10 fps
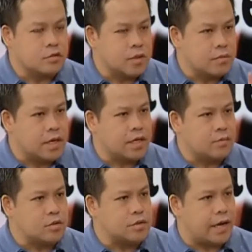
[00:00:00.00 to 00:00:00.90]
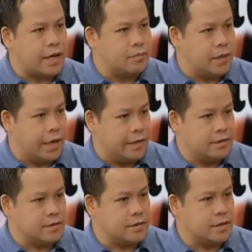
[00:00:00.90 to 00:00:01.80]
So may mga gamot sa high blood
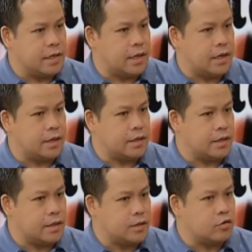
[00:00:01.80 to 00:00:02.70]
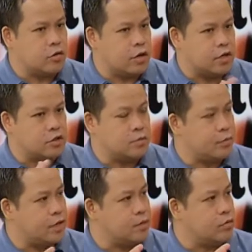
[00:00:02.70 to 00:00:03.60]
na in correlation
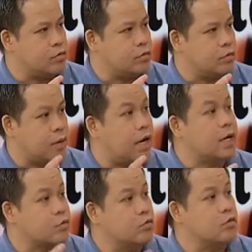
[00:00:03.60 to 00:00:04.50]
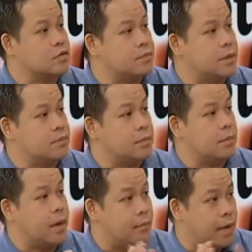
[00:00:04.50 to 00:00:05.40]
pwede mong makakatulong sa
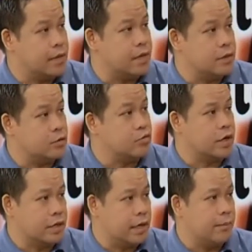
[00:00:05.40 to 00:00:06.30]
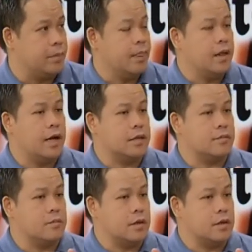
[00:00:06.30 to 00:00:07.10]
pagpabababa ng sugar niya. Okay. At